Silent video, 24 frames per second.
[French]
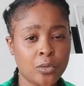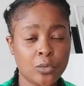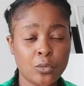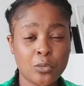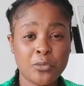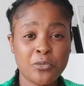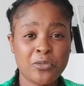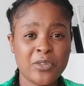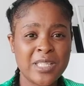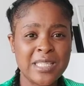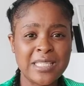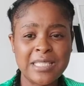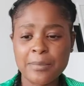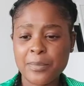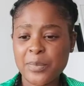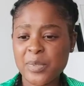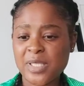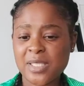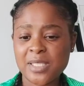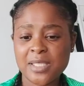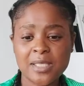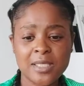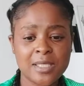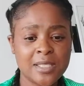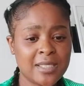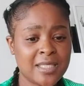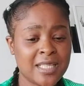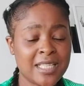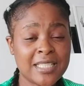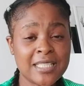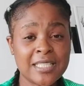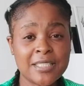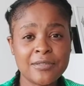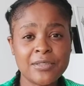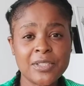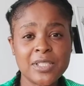de faire tes petites
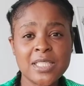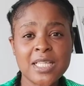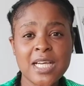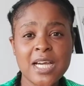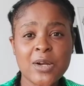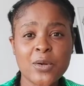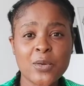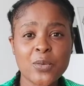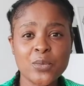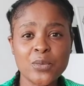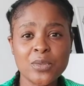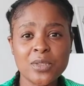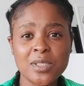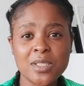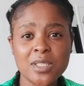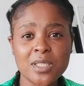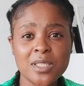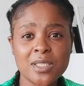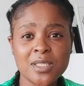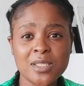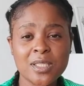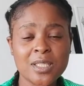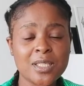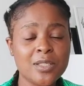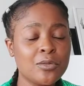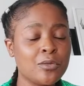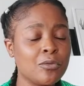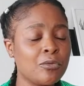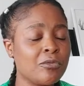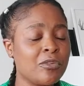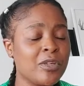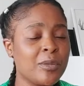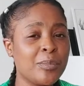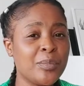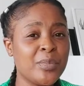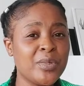activités à côté, ce qui te
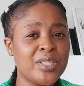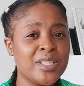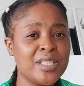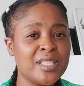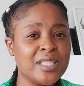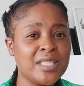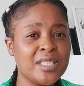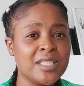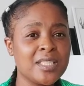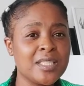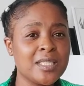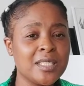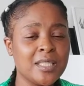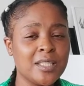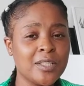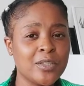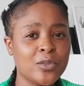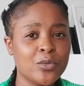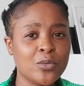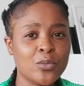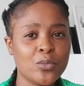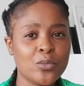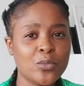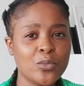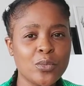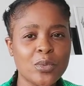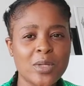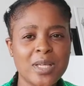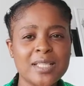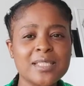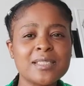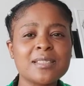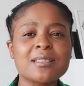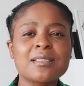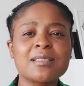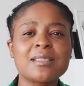fait plaisir et tout,
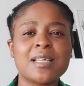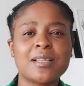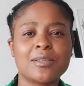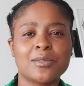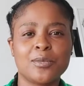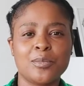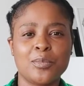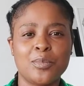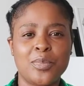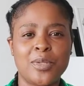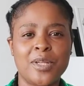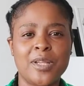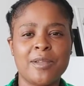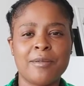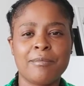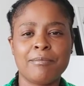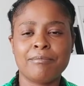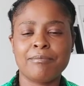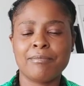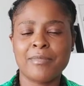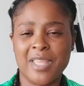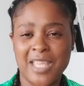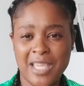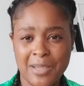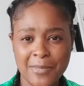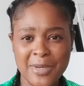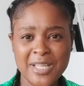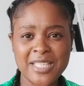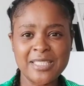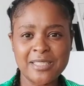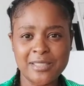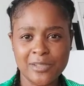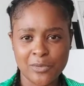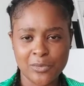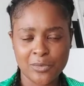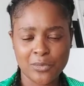est-ce que ça te plaît Elle m'a
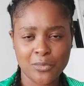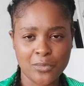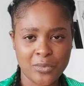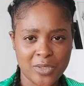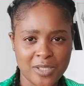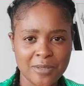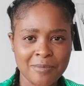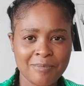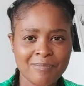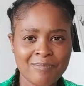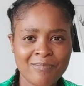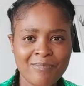dit oui.